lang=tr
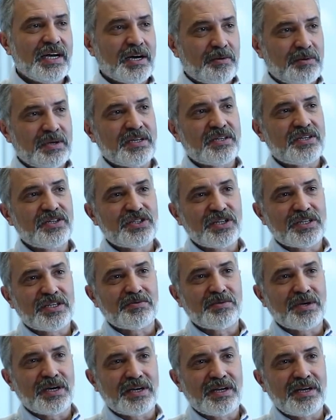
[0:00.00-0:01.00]
Ama netice
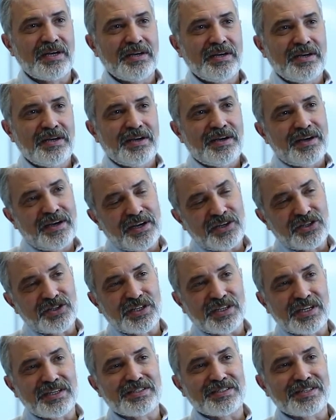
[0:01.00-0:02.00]
itibariyle her
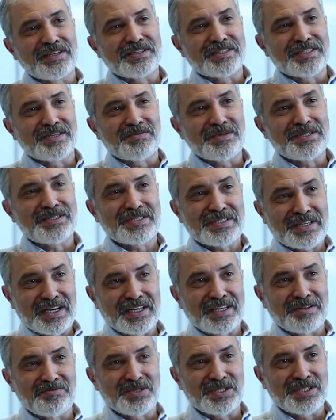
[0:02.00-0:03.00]
şey de ister istemez
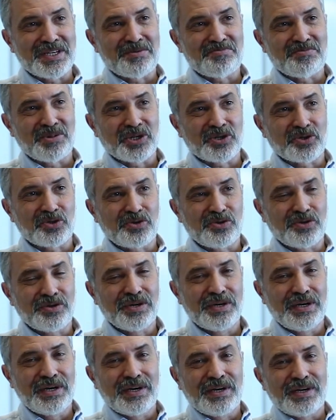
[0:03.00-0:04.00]
kendimizden
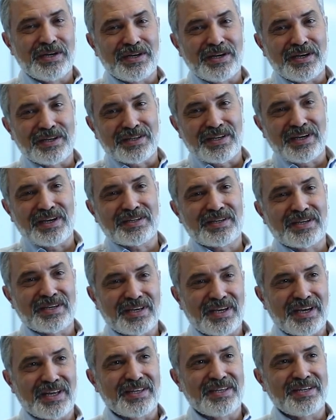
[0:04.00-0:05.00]
başlıyor. Yeter ki
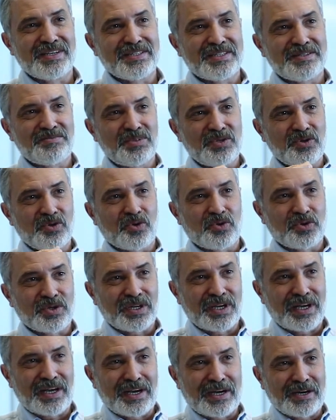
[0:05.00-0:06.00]
kendinizi bir
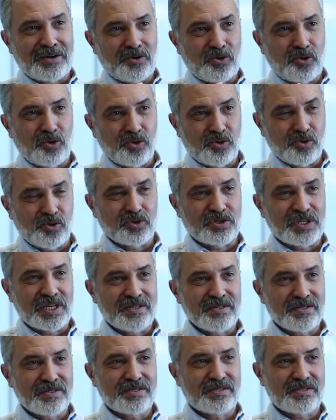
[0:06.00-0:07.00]
noktaya
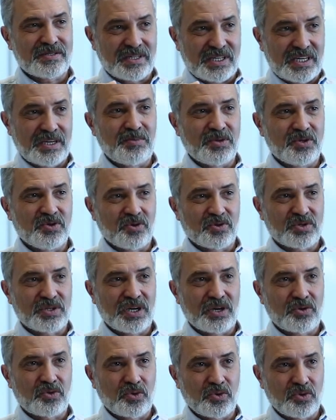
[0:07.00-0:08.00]
koyuyorsanız, iyi bir
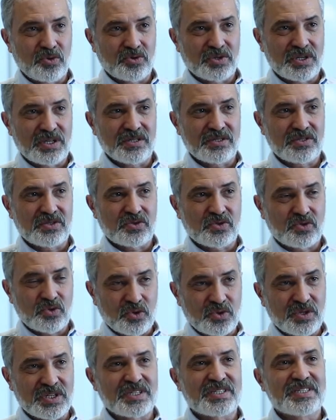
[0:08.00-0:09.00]
noktaya koyuyorsanız
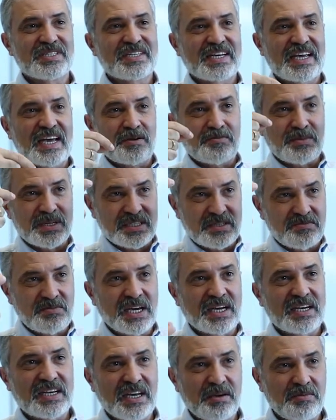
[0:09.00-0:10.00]
sonrasının gelmesini
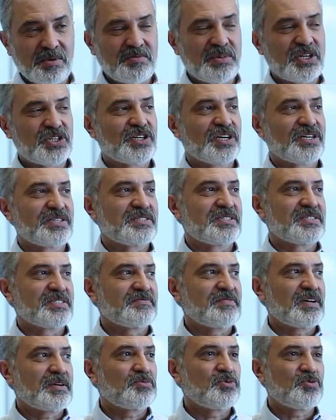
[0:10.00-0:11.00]
bekleyebilme
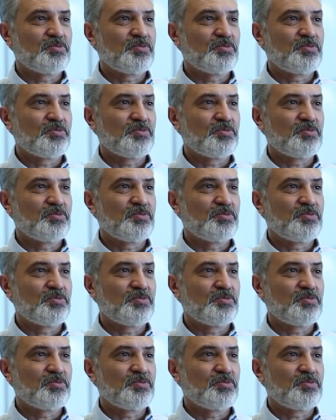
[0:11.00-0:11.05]
şansınız var.